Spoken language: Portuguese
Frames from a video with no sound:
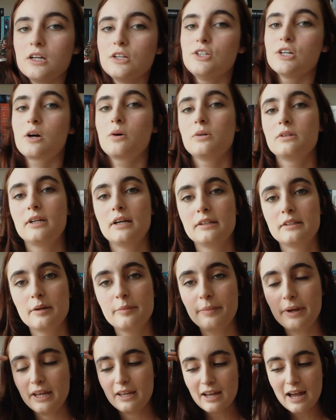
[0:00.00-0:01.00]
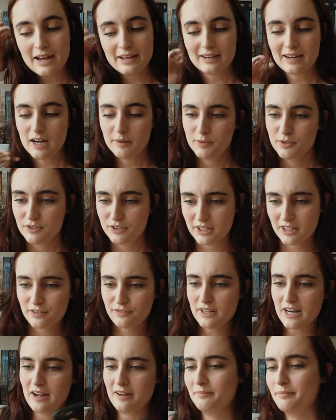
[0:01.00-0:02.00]
de Acotar também. Ai, calma, eu vou ter que
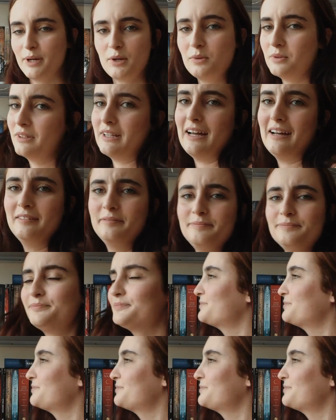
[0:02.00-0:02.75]
virar para contar.